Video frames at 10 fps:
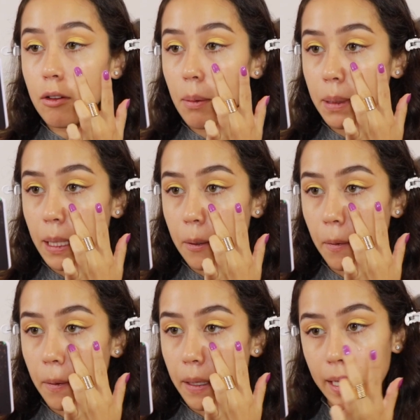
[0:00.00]
lo
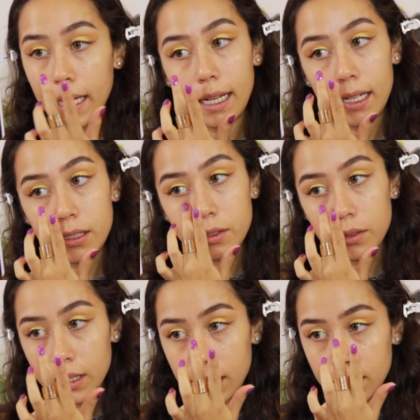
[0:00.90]
aplico en las
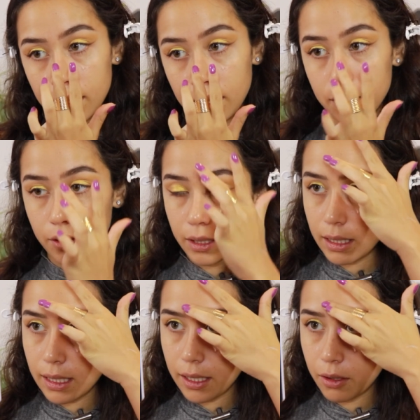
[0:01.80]
zonas donde
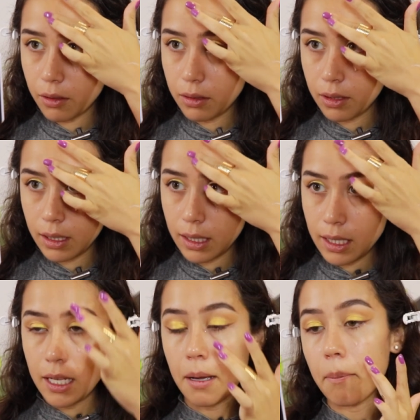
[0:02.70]
tengo
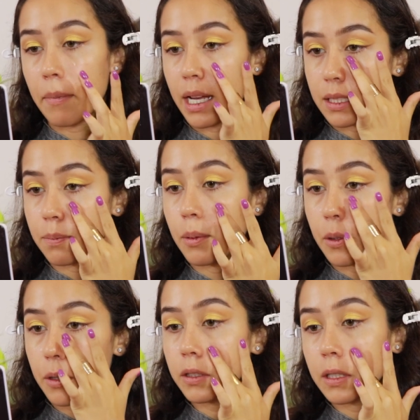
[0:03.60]
más
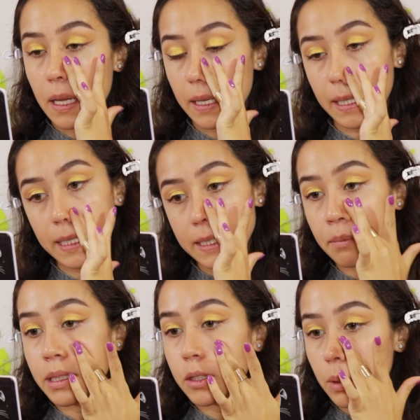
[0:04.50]
poros y se
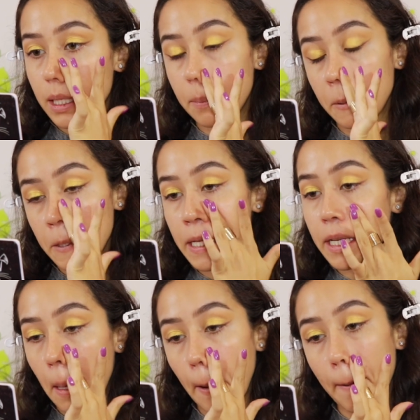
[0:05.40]
me suele
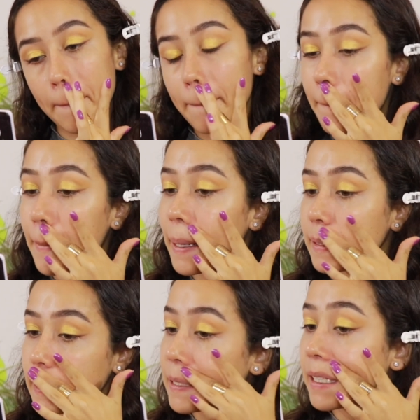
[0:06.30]
poner
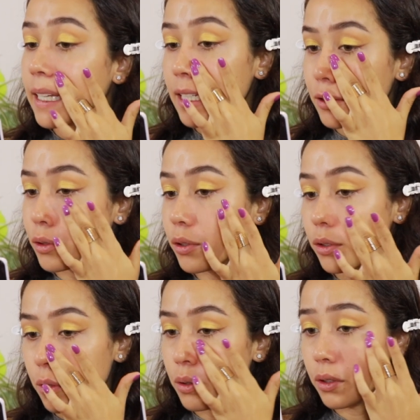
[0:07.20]
más
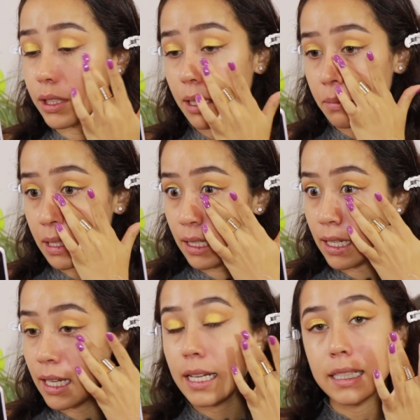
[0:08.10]
grasoso o también
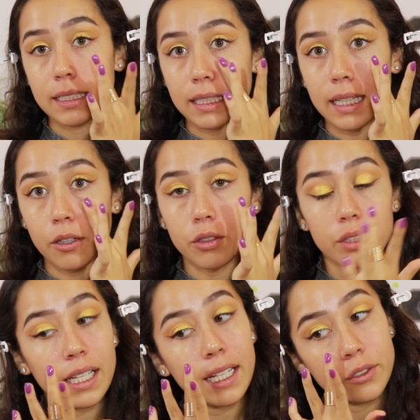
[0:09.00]
si tengo
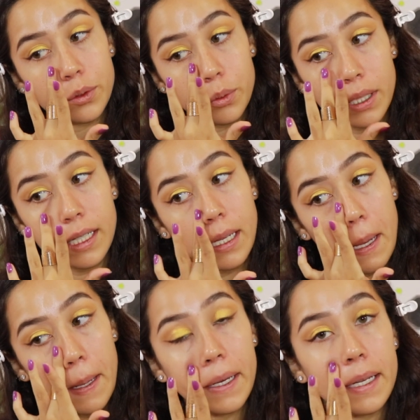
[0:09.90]
textura
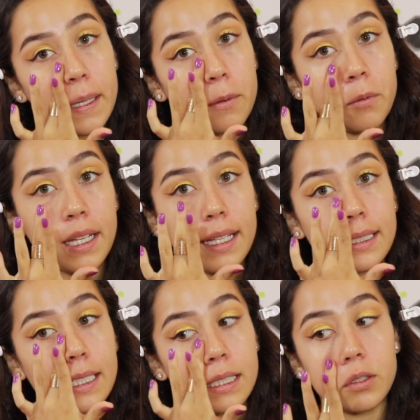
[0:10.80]
en alguna de
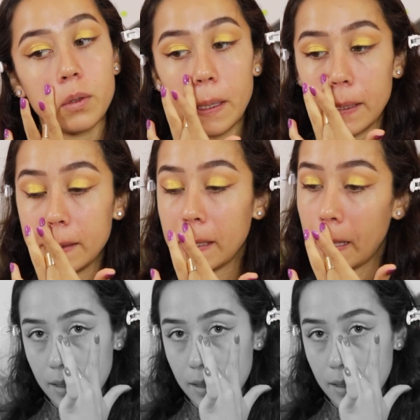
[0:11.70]
esas zonas.